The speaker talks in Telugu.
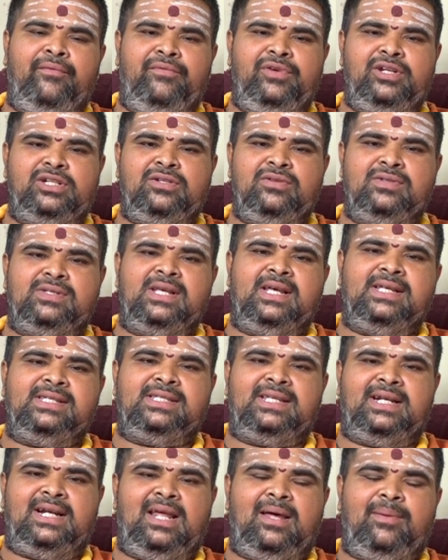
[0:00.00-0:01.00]
విష్ణు
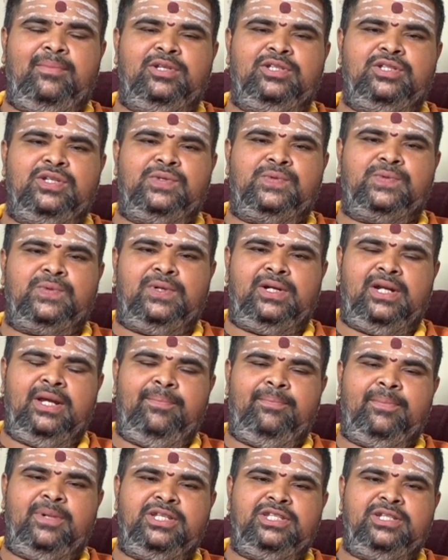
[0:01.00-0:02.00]
సహస్రనామం చేసుకుంటే
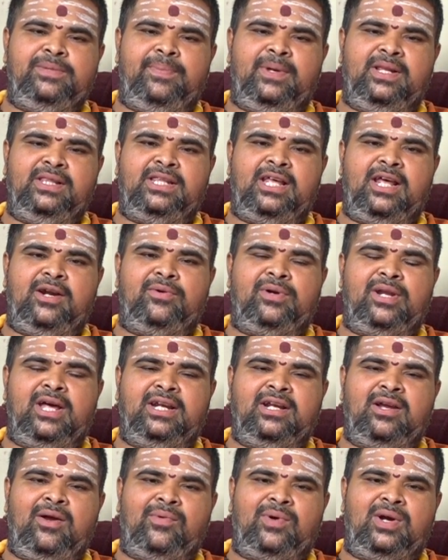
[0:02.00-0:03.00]
మంచి ఫలితాలు
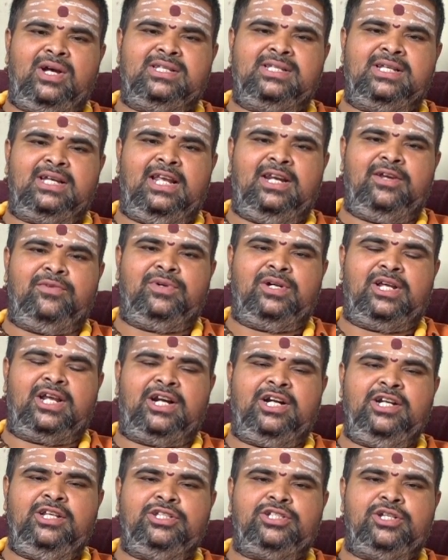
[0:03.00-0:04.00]
ఉండడానికి అవకాశం కలిగి
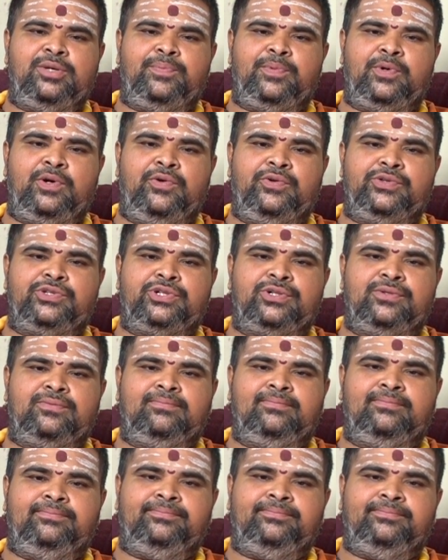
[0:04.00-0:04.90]
ఉంటారని చెప్పుకోవచ్చును